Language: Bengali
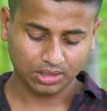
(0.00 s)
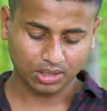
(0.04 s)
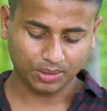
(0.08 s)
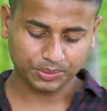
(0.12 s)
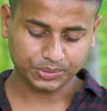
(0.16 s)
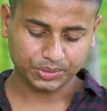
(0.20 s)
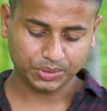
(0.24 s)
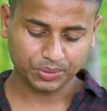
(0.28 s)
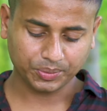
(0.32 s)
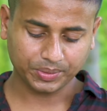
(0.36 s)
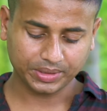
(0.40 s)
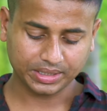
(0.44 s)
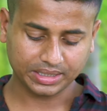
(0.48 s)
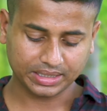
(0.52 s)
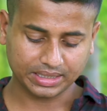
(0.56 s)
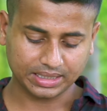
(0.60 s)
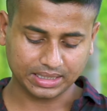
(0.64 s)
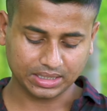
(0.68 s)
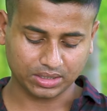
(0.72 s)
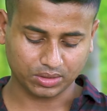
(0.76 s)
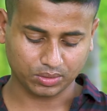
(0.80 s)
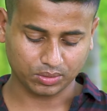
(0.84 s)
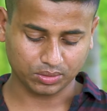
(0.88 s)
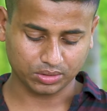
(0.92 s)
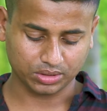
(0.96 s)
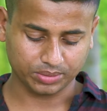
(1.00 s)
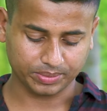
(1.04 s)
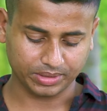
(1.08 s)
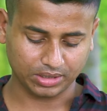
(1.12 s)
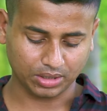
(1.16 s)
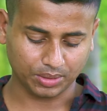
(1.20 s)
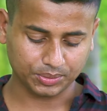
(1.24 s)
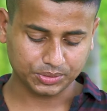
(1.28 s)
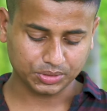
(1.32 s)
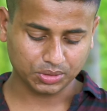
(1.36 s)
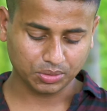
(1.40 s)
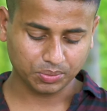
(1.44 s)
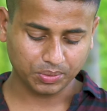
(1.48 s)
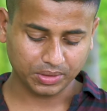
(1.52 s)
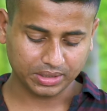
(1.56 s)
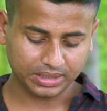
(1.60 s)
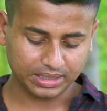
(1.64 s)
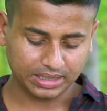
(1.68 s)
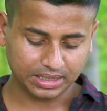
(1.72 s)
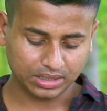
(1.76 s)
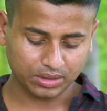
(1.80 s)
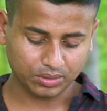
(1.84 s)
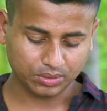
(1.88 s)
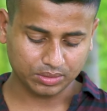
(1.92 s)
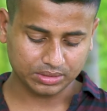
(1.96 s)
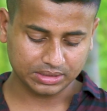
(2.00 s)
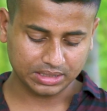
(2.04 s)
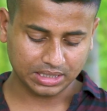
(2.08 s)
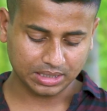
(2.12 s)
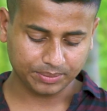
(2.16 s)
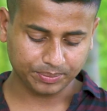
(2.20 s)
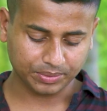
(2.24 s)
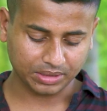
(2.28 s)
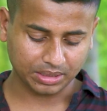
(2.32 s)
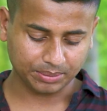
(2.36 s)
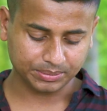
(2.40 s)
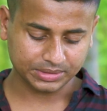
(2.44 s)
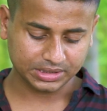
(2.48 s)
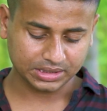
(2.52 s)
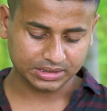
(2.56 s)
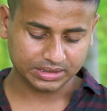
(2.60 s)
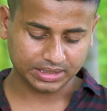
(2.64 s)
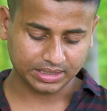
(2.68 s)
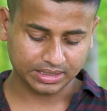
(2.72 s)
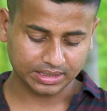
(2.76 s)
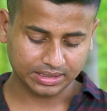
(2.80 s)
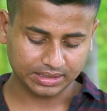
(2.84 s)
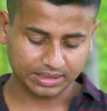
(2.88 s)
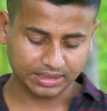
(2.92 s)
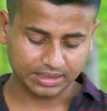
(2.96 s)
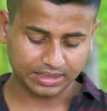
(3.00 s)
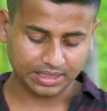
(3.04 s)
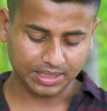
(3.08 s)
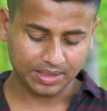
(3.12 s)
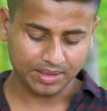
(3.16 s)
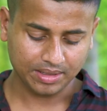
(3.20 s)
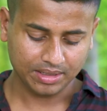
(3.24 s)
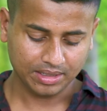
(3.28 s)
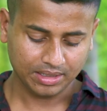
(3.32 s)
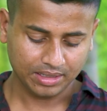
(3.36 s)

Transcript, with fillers: অপশনের উপরটা ক্লিক করে দেবেন অপশনের উপরে ক্লিক করে দেওয়ার পর আমি জাস্ট এখান থেকে